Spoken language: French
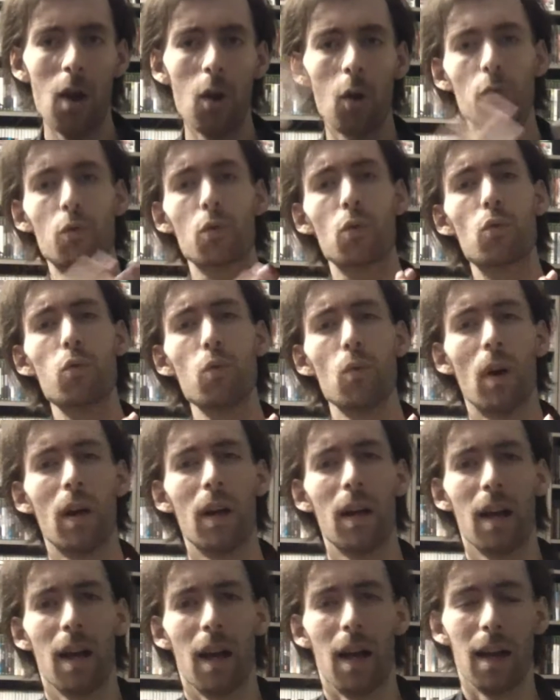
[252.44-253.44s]
Alors du
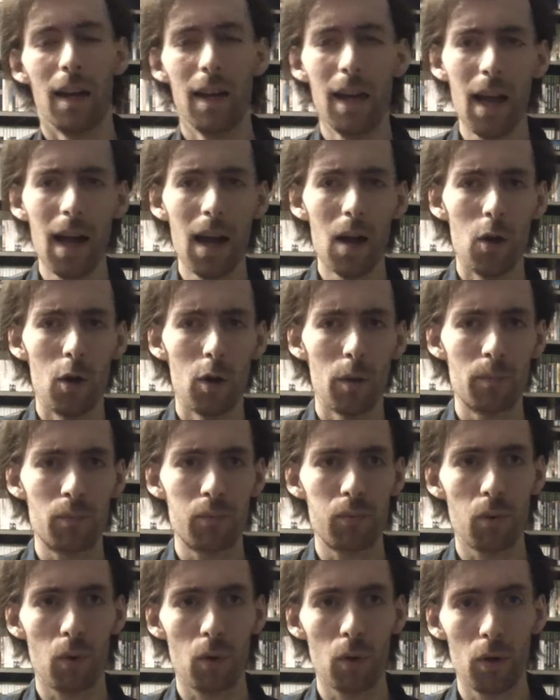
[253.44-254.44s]
coup, là
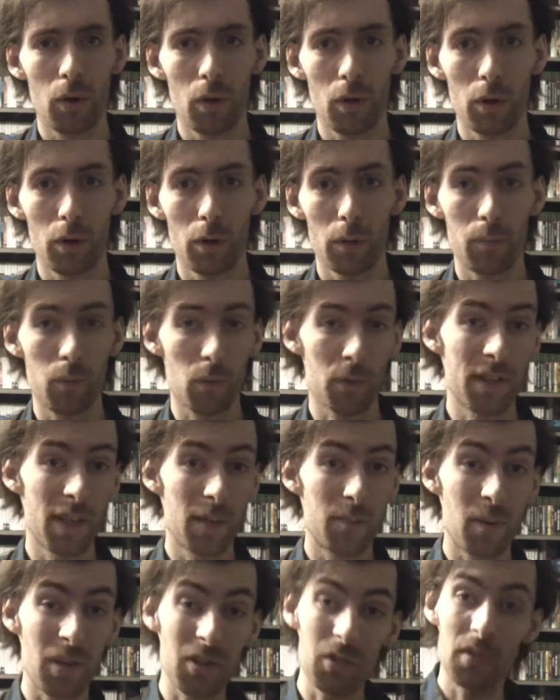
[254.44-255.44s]
pour, pour
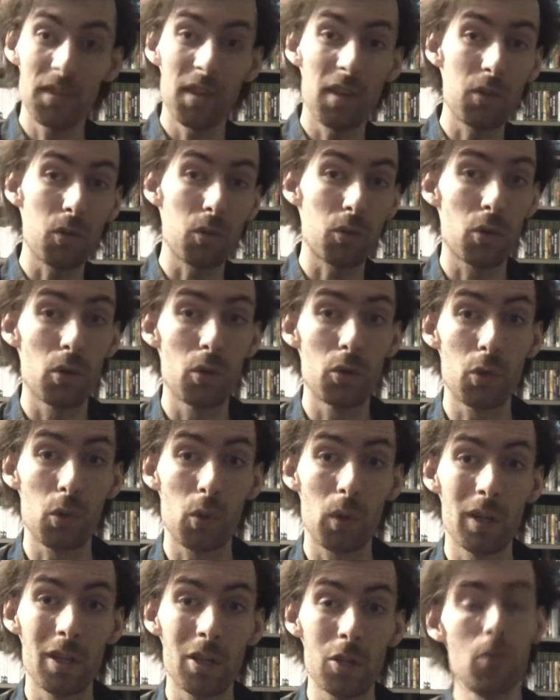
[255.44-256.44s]
cette présentation de,
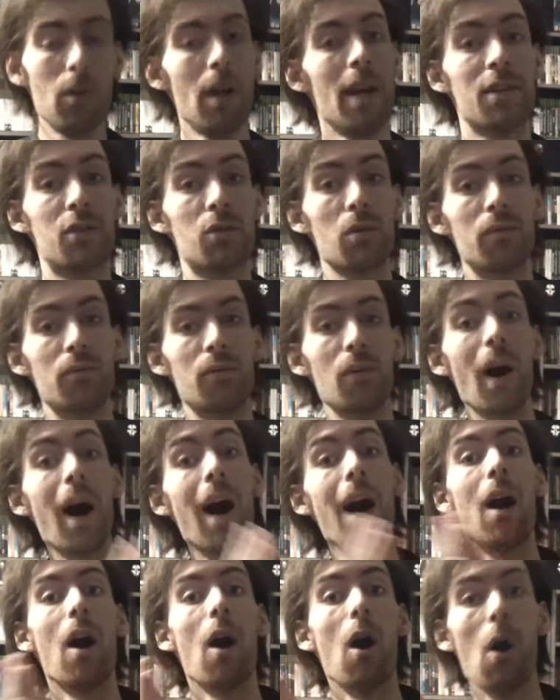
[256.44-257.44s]
de collection, elle se
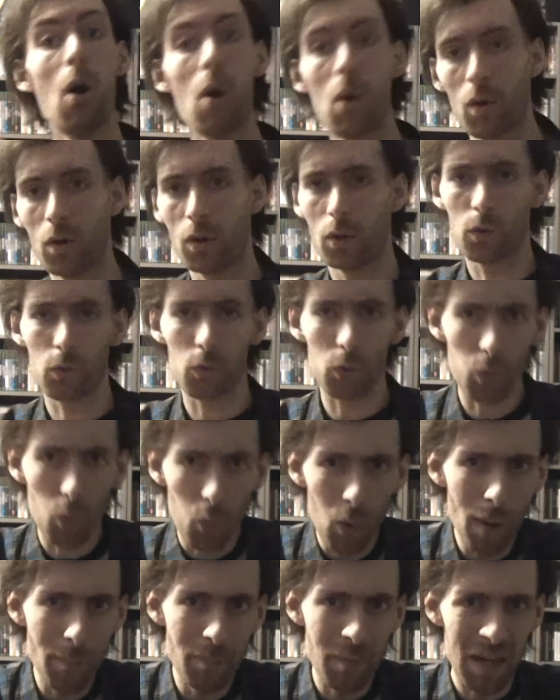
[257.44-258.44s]
fera en
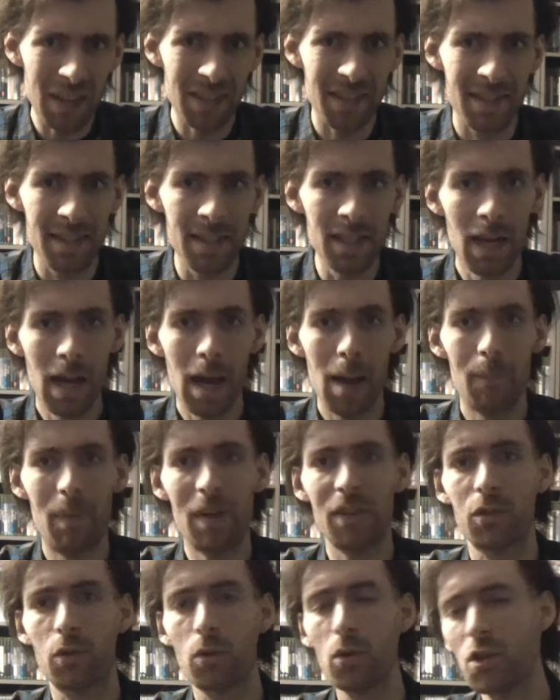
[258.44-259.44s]
trois parties
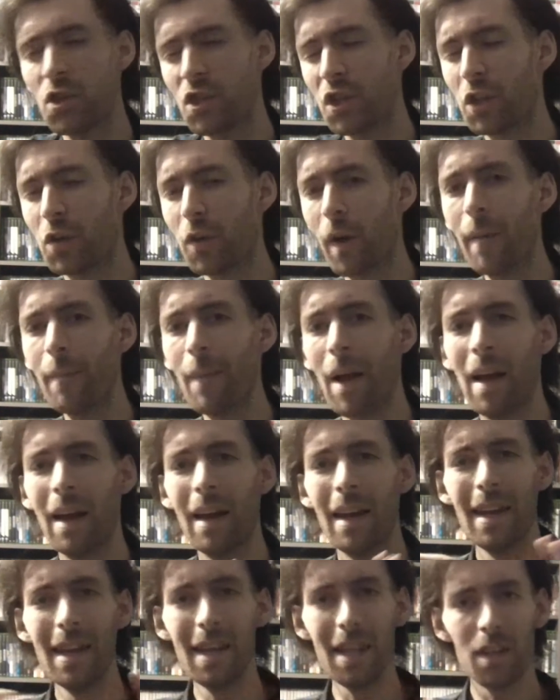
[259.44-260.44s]
parce que j'ai quand même
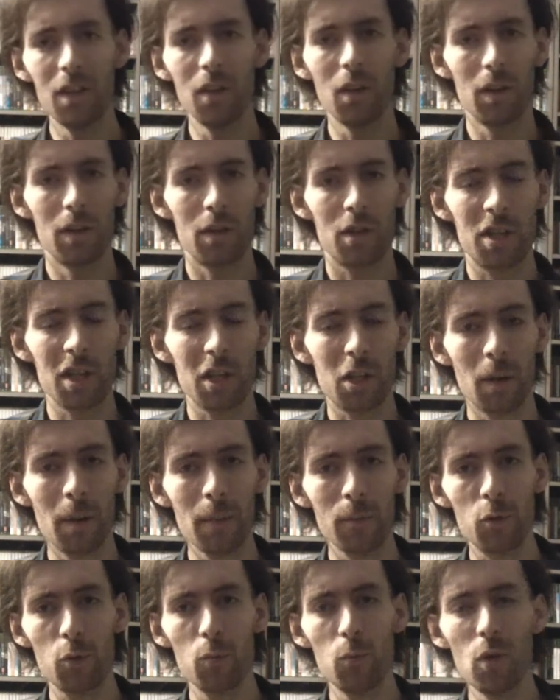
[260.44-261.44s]
j'ai
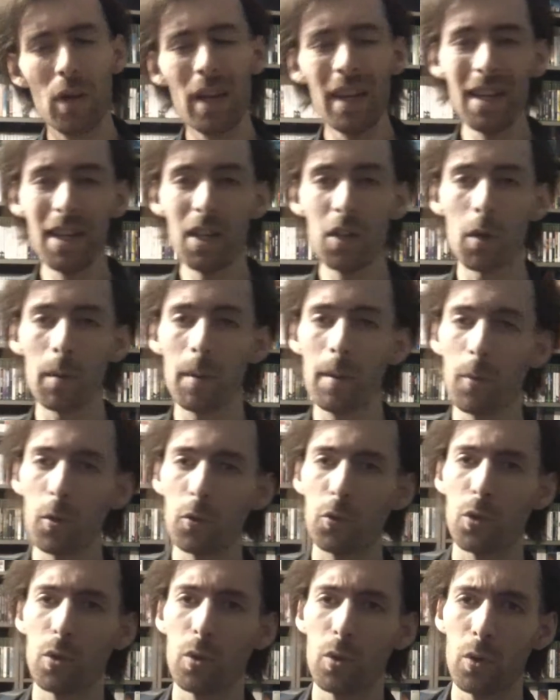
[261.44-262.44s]
quand même cumulé
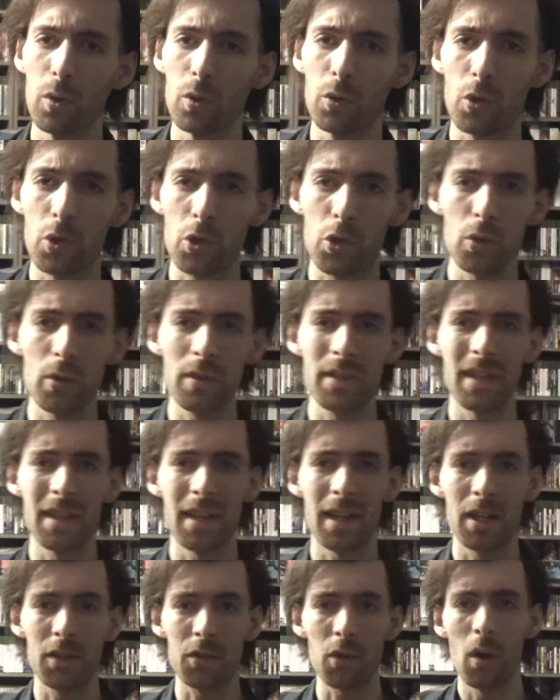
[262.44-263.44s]
énormément de, jeux
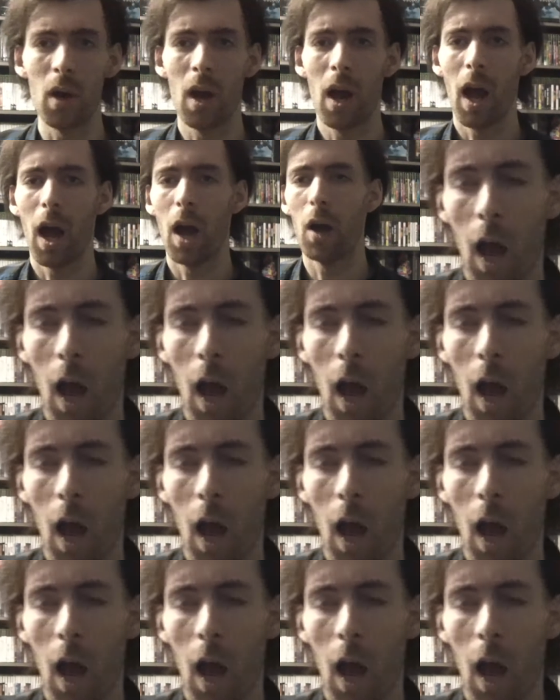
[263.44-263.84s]
ces derniers temps.